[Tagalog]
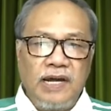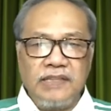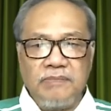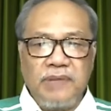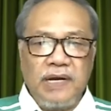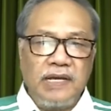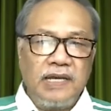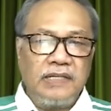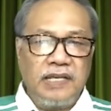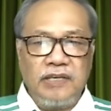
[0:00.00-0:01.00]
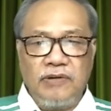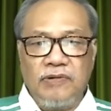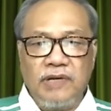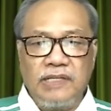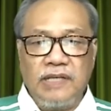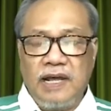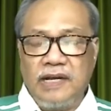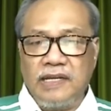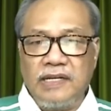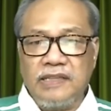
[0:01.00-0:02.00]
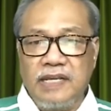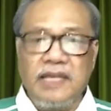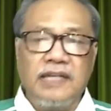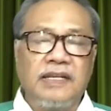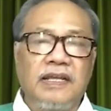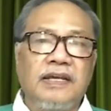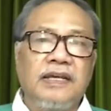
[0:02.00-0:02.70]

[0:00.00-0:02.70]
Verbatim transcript: lahat ng bagay na iyong idalangin at hingin.